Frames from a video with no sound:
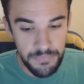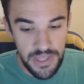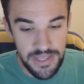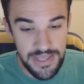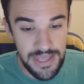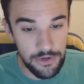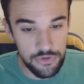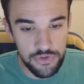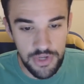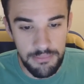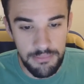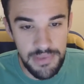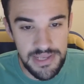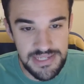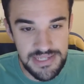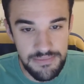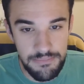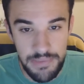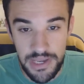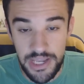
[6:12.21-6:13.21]
y a los tres
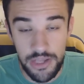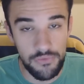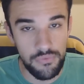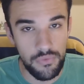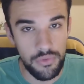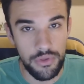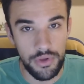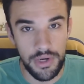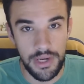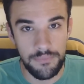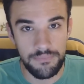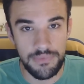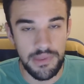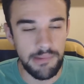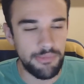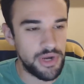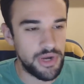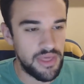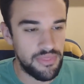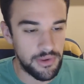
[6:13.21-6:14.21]
meses ves que no funciona,
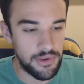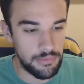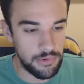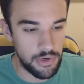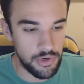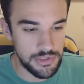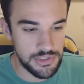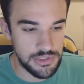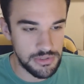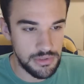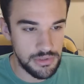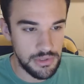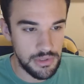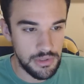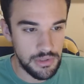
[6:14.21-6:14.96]
te pones a hacer vlogs.